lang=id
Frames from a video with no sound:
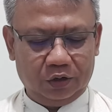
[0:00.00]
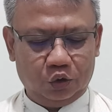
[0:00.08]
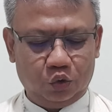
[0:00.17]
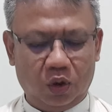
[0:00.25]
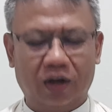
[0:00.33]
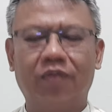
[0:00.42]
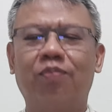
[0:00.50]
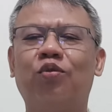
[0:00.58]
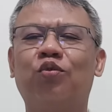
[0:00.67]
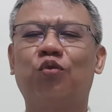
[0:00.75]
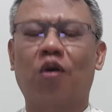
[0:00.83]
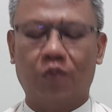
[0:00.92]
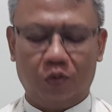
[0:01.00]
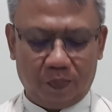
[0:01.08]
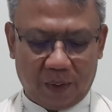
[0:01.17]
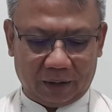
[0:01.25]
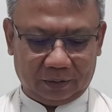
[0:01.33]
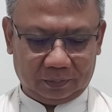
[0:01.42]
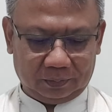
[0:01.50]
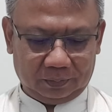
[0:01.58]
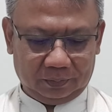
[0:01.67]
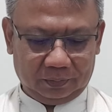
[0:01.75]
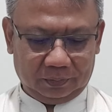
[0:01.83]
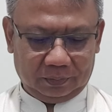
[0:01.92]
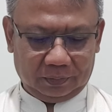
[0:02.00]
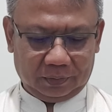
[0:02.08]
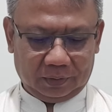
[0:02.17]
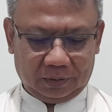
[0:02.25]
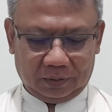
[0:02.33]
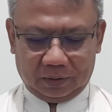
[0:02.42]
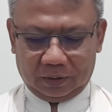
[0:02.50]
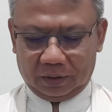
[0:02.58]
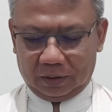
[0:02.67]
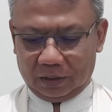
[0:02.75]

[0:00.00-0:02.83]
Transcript: 2024.